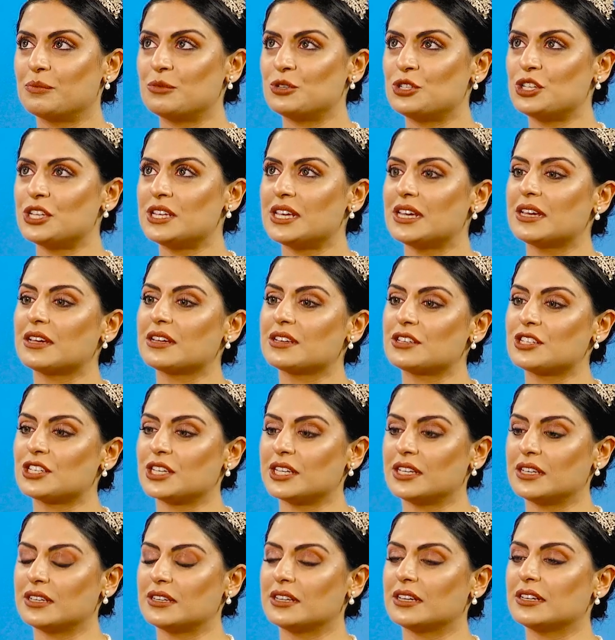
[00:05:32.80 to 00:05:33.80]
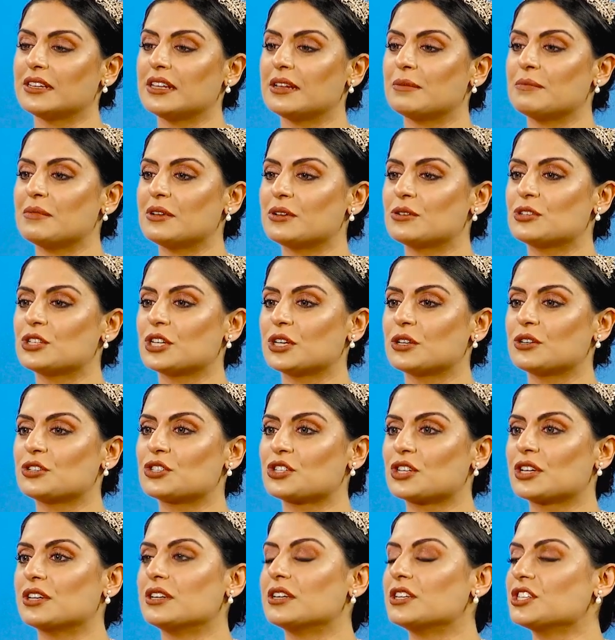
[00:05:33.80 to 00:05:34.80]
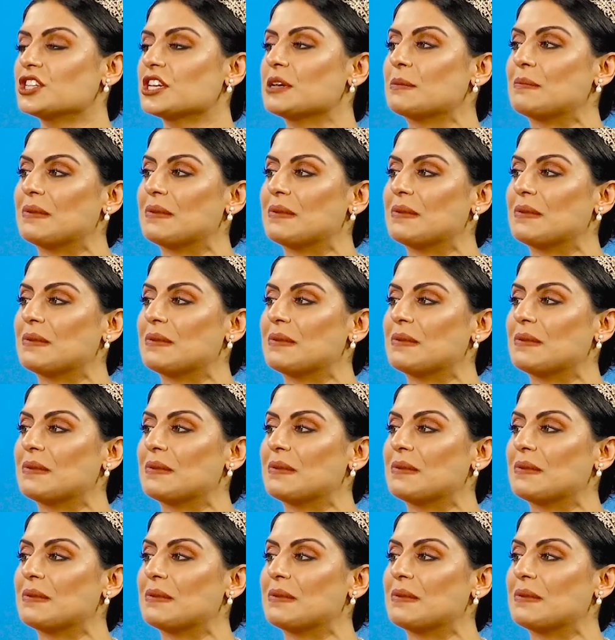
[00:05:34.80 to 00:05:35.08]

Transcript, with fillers: मुझे ये चाहिए था दैट मुझे कुछ करना चाहिए